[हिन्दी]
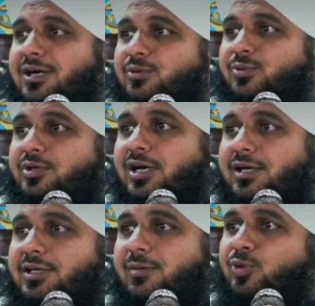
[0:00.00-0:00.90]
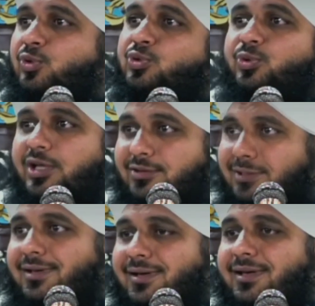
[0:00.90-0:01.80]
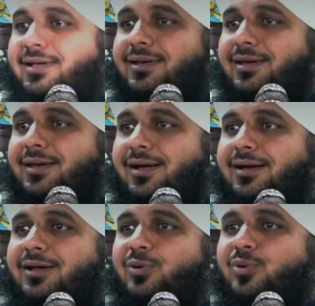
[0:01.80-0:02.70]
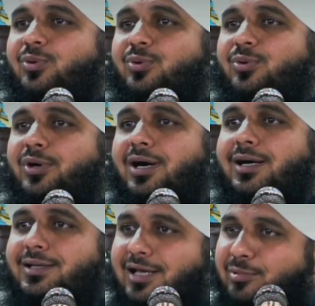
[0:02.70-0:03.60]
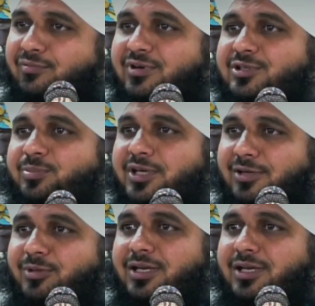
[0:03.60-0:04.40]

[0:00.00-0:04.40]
कारकुन कहानियाँ भी रोज़ सुनाते हैं लेकिन अगर लोगों को आटा भी वक्त पे न